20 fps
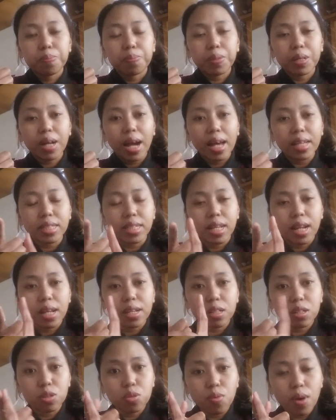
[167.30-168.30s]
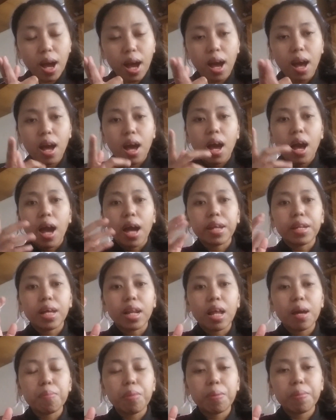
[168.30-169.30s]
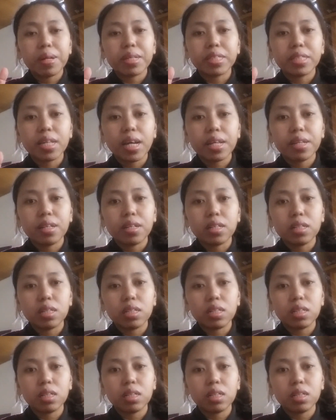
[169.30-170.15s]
penghasilan kedua adalah Mamah Jad e,